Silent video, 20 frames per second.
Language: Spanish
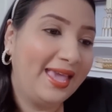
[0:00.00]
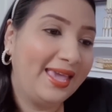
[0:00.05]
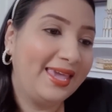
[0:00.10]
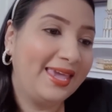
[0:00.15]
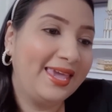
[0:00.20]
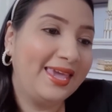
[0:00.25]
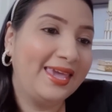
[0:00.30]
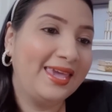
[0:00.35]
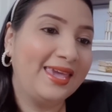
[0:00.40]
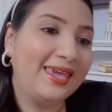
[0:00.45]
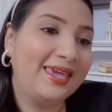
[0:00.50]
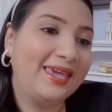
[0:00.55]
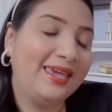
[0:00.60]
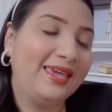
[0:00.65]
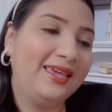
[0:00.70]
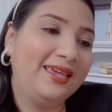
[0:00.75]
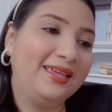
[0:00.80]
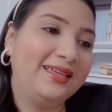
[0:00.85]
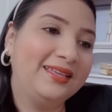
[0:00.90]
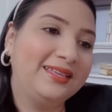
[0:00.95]

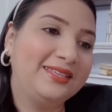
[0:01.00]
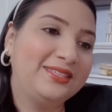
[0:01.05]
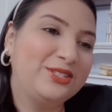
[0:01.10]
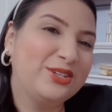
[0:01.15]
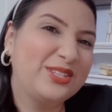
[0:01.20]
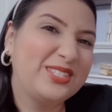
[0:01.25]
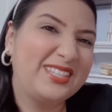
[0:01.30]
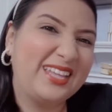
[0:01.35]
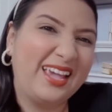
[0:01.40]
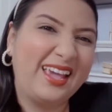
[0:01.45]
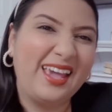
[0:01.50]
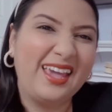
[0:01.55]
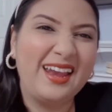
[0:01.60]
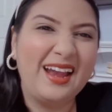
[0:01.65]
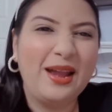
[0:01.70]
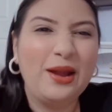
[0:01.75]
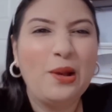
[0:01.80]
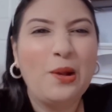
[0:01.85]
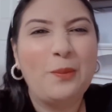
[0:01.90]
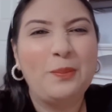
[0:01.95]
Y yo sé que ir
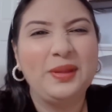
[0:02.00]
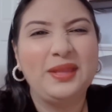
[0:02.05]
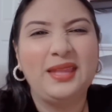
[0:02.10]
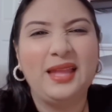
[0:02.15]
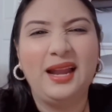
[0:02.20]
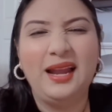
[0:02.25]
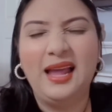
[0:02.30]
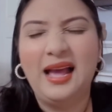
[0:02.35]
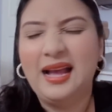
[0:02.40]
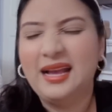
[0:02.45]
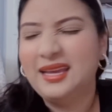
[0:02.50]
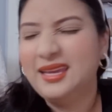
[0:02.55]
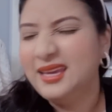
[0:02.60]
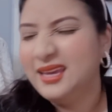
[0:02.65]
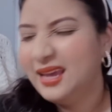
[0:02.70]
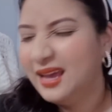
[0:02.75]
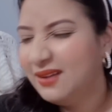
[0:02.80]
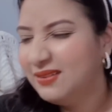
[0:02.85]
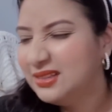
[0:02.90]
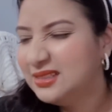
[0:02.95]
a los hospitales
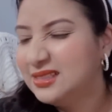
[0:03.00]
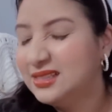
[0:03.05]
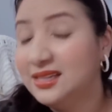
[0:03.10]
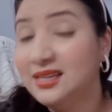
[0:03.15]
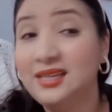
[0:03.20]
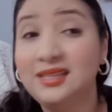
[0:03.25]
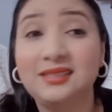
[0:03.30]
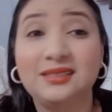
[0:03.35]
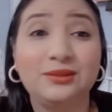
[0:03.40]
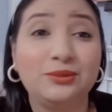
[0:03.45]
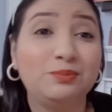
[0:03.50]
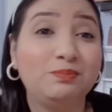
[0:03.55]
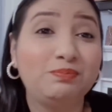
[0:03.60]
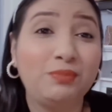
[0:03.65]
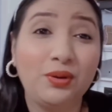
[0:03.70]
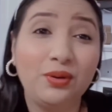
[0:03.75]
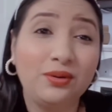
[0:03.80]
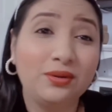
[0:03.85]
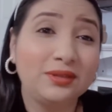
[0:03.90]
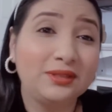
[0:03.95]
aquí a veces es un
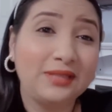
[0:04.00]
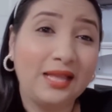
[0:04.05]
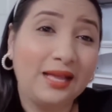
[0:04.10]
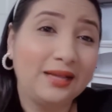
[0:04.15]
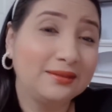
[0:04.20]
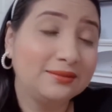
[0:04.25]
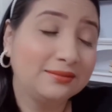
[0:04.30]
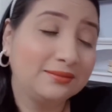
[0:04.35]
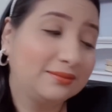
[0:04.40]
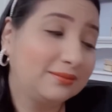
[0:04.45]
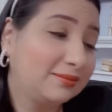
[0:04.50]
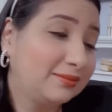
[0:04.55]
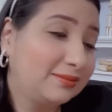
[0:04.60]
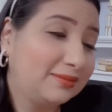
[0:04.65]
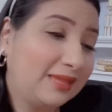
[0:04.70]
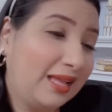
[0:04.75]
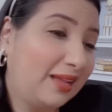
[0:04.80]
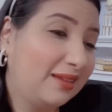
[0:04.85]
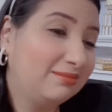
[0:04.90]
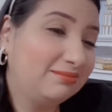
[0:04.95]
poco tan,
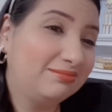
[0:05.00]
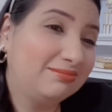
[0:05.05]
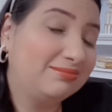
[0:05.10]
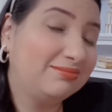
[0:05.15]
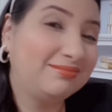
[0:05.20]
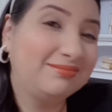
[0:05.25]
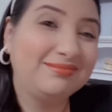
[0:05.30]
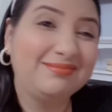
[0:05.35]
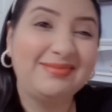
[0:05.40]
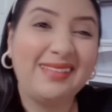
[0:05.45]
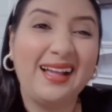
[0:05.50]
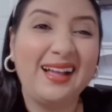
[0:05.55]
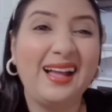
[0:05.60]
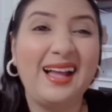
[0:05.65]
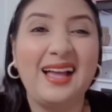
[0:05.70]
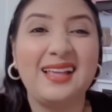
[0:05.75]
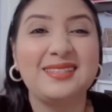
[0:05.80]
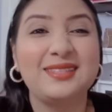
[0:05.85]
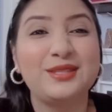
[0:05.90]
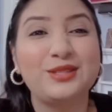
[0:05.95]
tan, tan
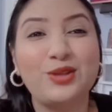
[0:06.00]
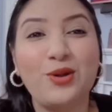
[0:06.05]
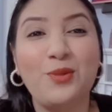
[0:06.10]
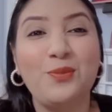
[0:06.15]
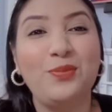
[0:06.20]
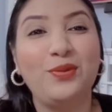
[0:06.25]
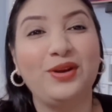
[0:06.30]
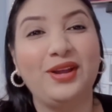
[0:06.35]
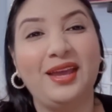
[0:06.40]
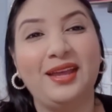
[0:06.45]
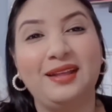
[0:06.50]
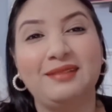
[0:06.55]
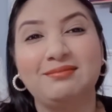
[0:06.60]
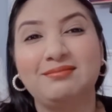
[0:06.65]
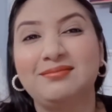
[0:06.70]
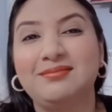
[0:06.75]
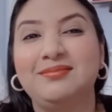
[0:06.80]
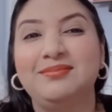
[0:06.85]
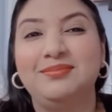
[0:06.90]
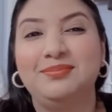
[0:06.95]
cansón porque
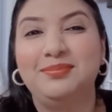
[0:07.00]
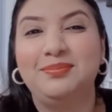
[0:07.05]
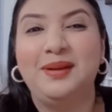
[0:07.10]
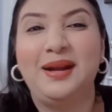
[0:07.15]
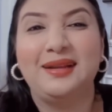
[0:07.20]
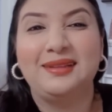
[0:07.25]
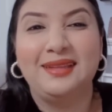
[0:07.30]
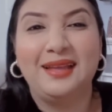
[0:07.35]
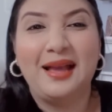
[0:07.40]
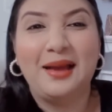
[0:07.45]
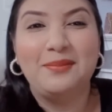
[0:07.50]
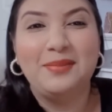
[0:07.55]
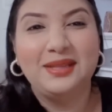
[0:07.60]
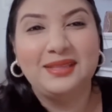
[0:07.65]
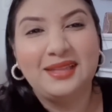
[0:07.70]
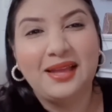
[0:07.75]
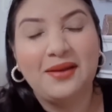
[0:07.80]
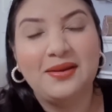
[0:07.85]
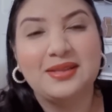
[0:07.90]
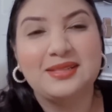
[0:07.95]

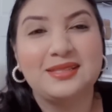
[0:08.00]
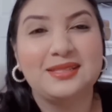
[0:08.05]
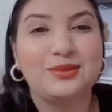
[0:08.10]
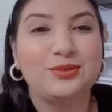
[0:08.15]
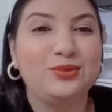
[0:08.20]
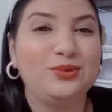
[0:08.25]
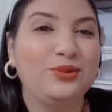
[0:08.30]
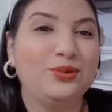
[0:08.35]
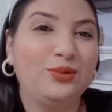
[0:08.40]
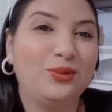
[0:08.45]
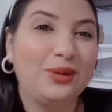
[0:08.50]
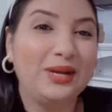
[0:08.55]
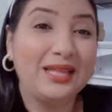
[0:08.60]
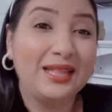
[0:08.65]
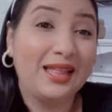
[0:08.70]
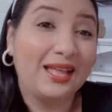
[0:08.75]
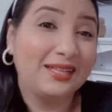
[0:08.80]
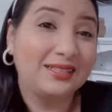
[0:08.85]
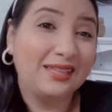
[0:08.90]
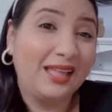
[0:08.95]
prácticamente a veces uno no le
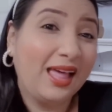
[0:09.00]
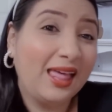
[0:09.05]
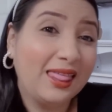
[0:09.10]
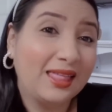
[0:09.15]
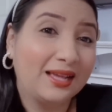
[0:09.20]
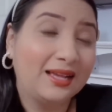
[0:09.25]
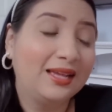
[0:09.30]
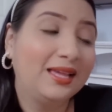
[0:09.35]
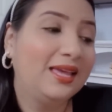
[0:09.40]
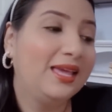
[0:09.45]
dan nada.